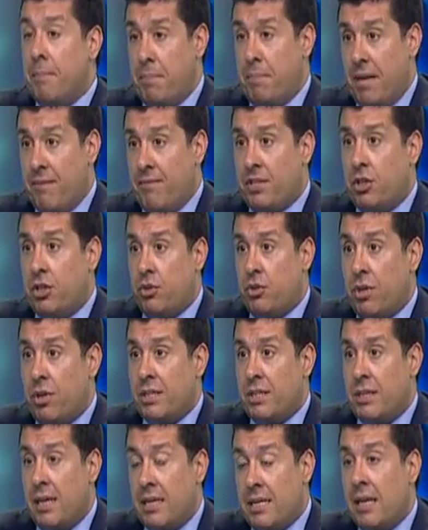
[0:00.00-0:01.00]
per
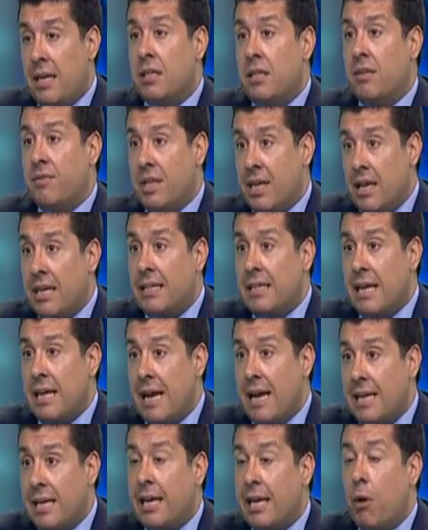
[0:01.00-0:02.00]
investitori stranieri di venire in
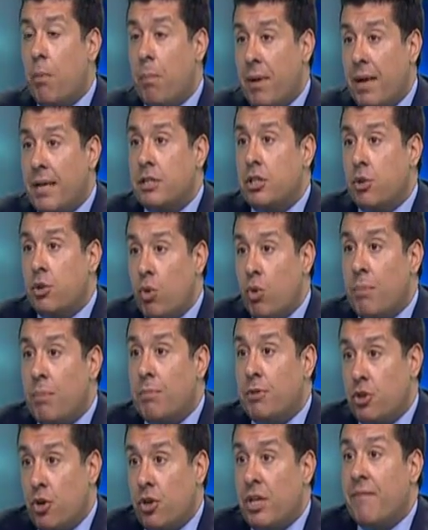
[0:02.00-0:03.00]
Italia che è un paese in cui
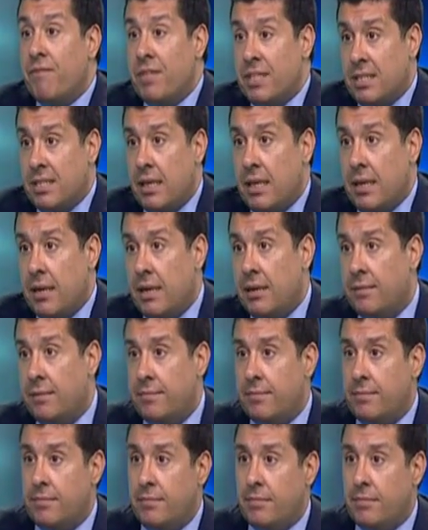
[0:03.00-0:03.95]
bisogna investire.